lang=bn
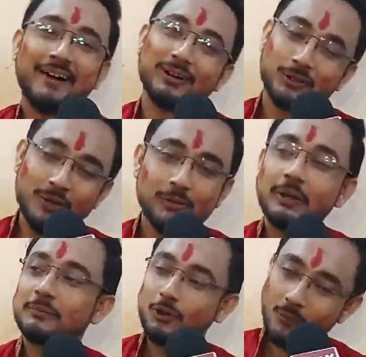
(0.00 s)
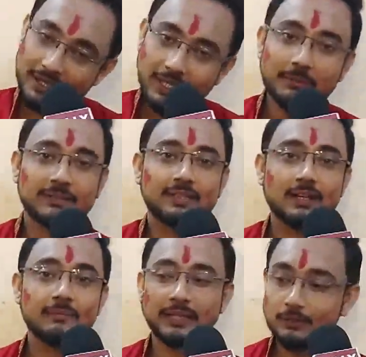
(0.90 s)
আমাকে সবাই সবাইকেই
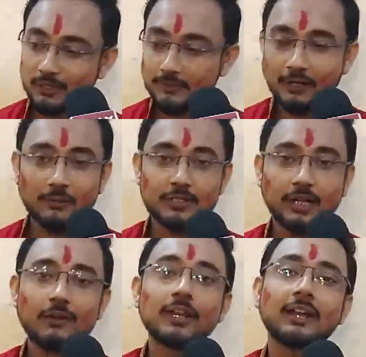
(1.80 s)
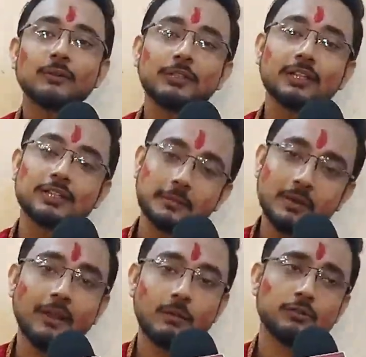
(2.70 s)
বাচ্চারা এই ঘরটা ভালোবাসে কারণ এখানে ওদেরকে
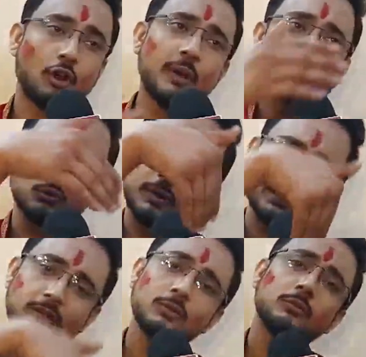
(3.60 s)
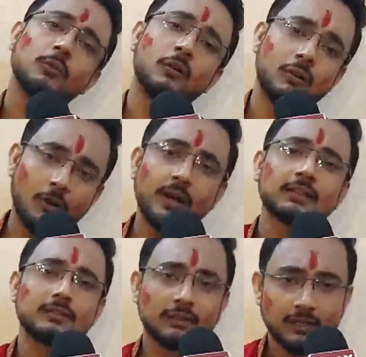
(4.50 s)
সেইভাবে ভালোবাসে সবাই ও বাচ্চাগুলো
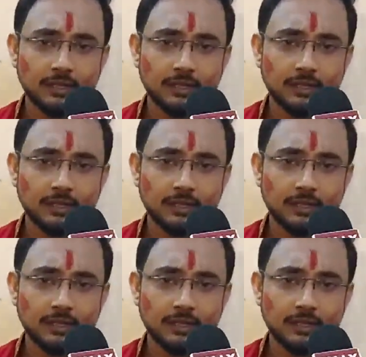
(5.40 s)
অবাধ